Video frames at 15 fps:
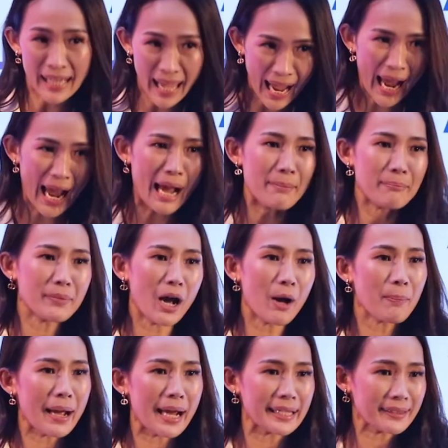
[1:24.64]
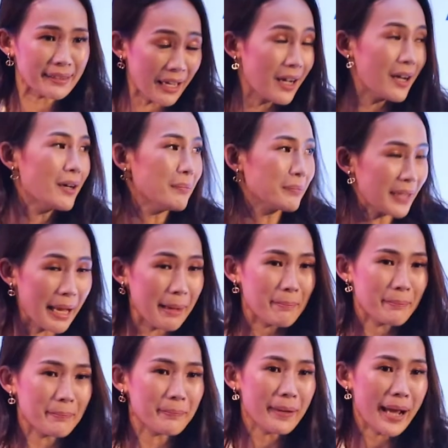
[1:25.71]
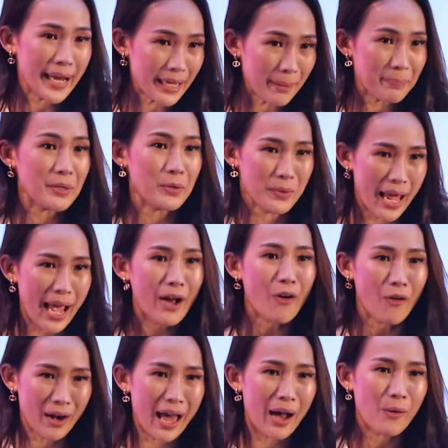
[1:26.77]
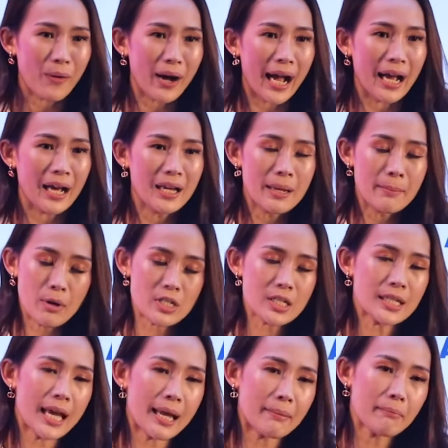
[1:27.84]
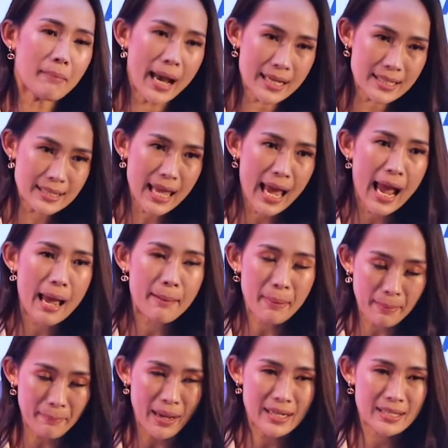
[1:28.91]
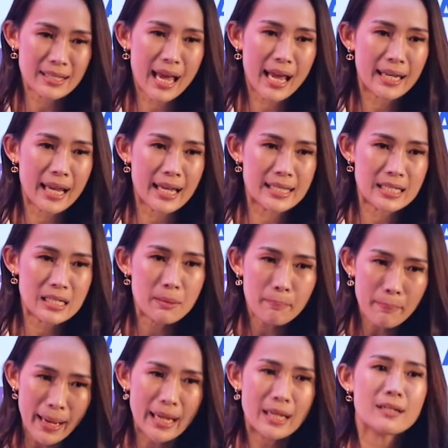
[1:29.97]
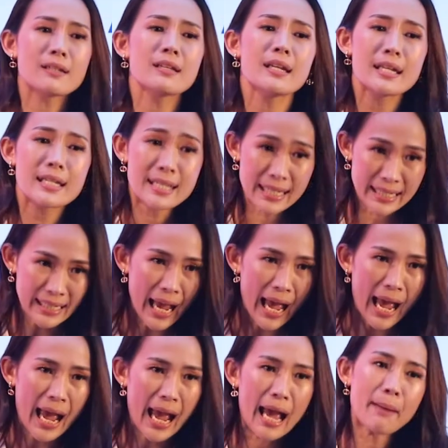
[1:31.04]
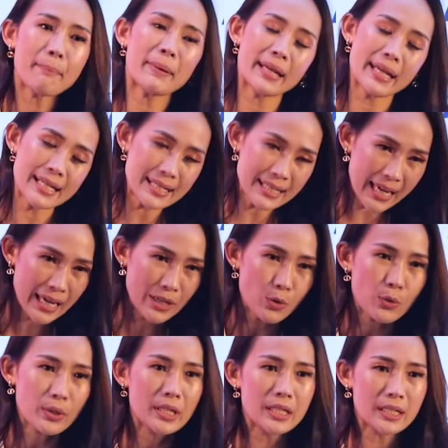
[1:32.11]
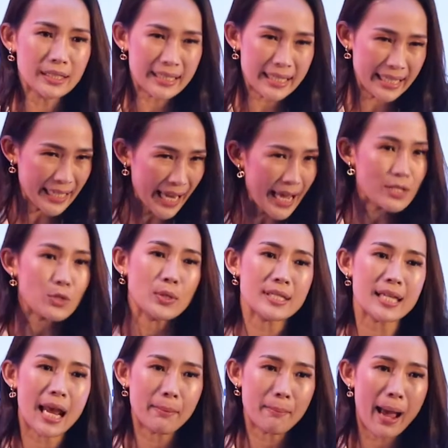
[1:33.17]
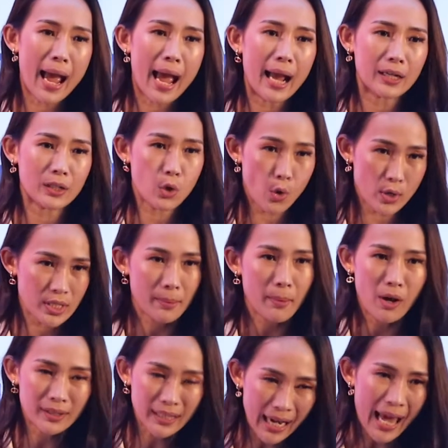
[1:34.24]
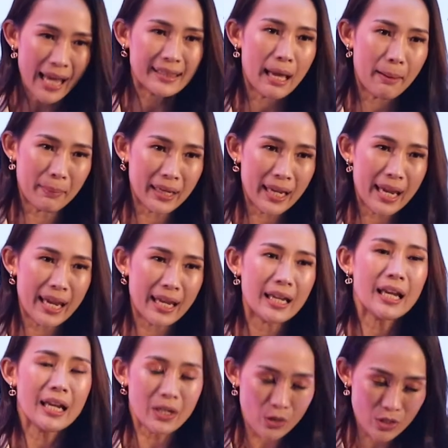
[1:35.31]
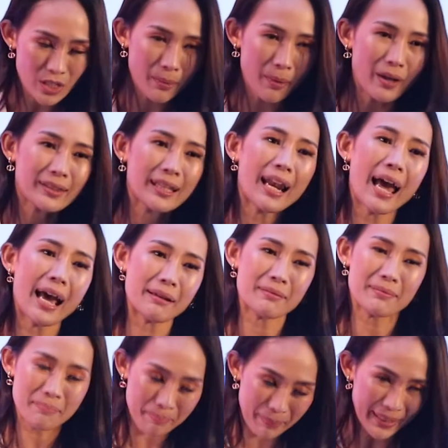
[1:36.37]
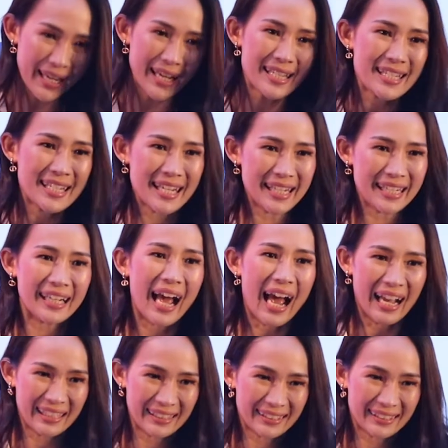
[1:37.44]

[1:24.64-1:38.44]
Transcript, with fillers: น้ำเข้าไปเติมเต็มให้กับผิวหน้าของเราค่ะ เพราะฉะนั้นมาสกหน้าแผ่นมาสกหน้าเนี่ยจึงเป็นสินค้าเป็น SKU หนึ่งที่น่าสนใจมาก โดยเฉพาะตลาดต่างประเทศ โดยเฉพาะตลาดประเทศจีนค่ะ